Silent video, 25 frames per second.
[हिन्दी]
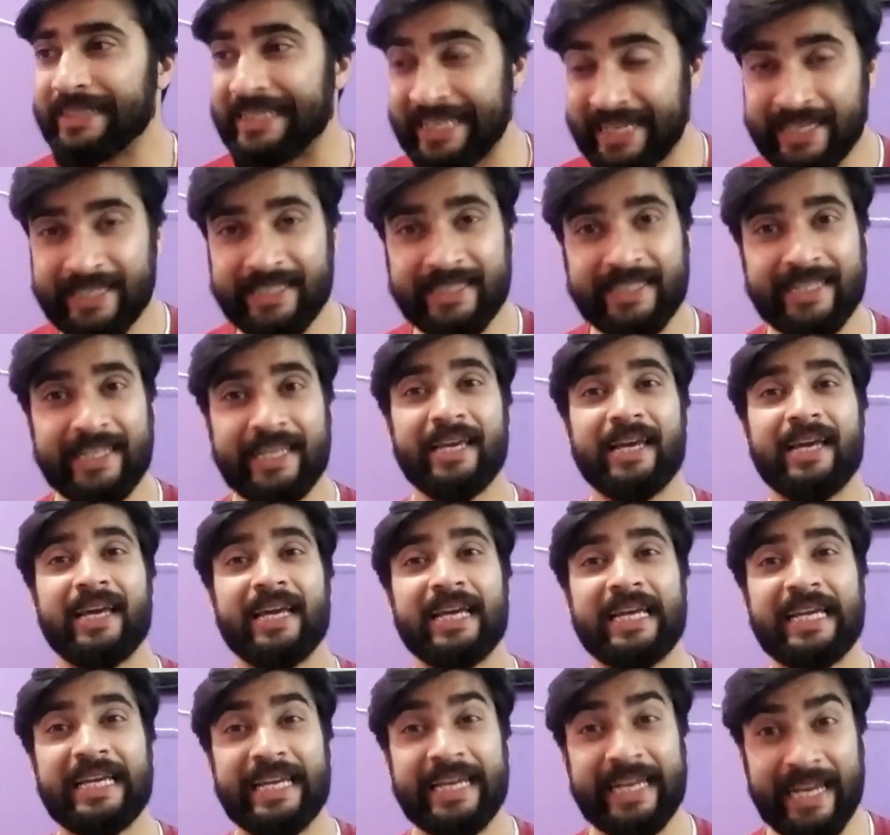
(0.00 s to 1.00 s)
देखते
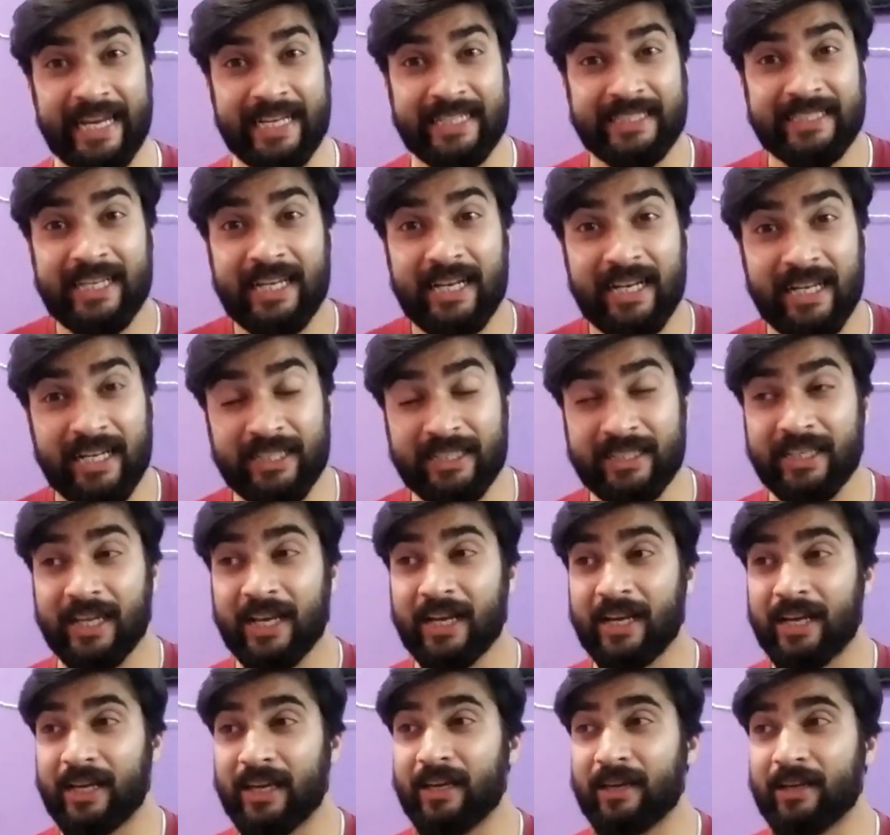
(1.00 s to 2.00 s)
हैं कैसा
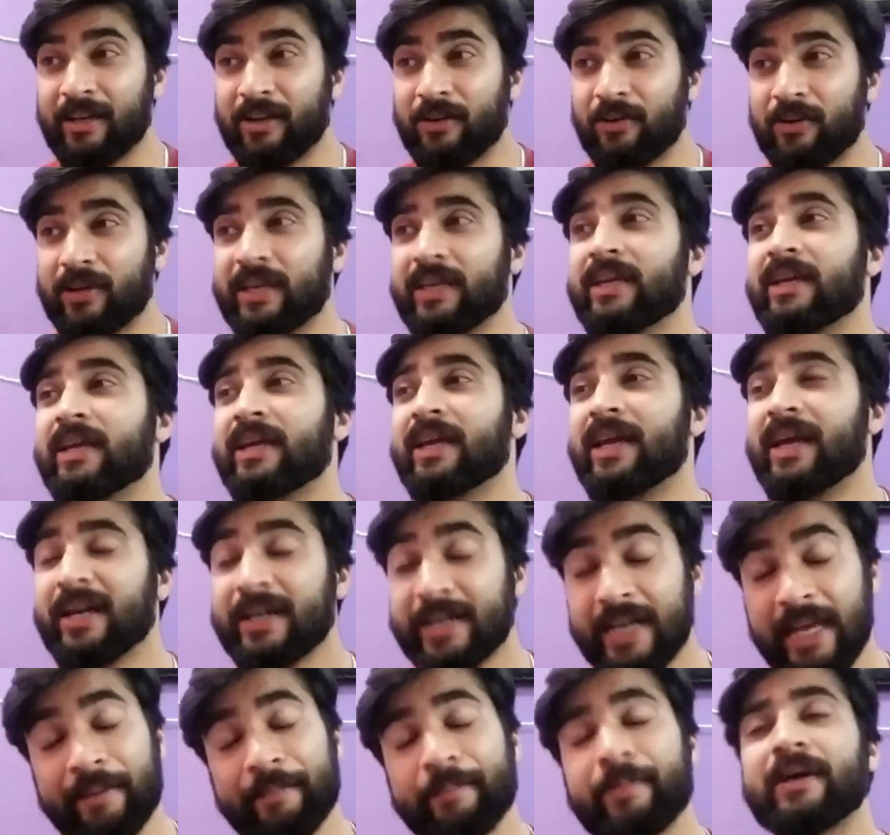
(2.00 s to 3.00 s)
लगता है क्योंकि
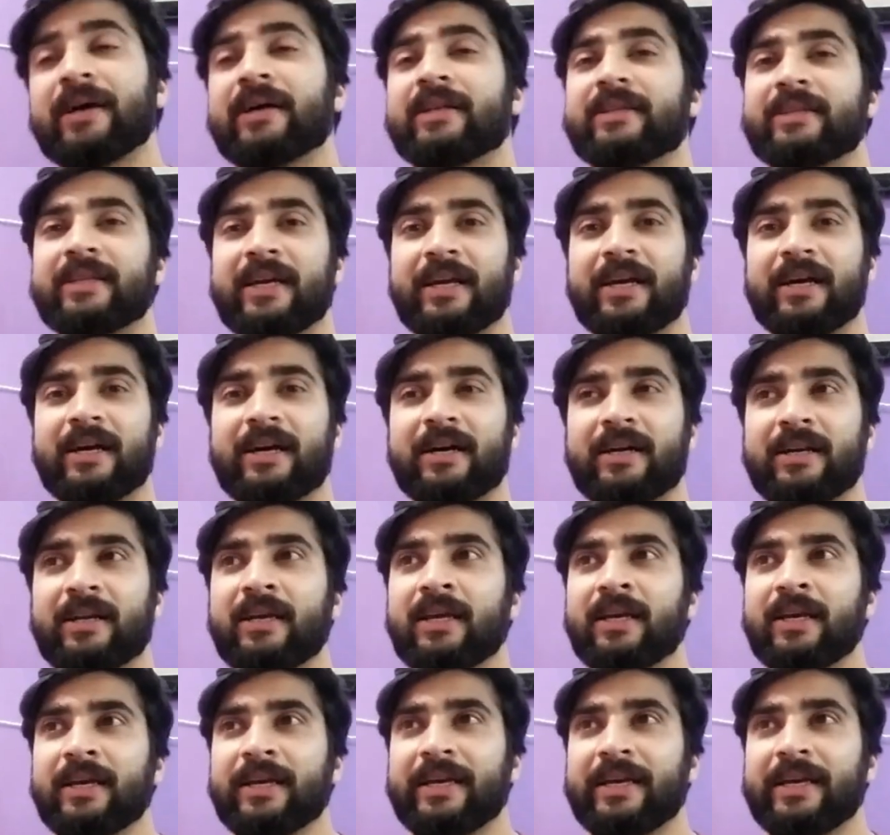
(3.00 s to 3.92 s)
एक टाइम पे आता है यार